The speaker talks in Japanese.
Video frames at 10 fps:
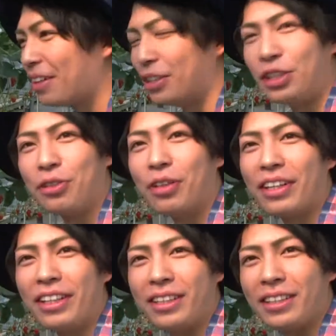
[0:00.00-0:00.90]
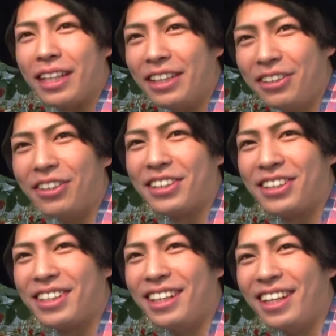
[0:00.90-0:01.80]
いちご狩り最高っ
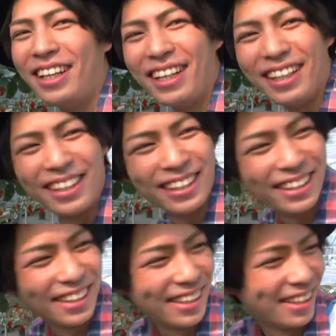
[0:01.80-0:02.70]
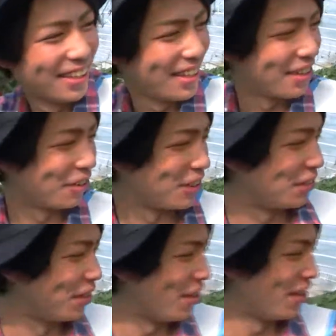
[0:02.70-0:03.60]
すこっ
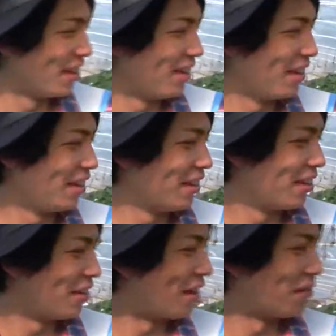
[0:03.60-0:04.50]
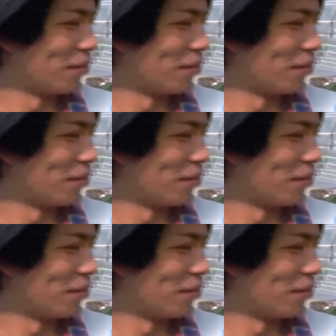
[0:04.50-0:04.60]
ちも、ほら、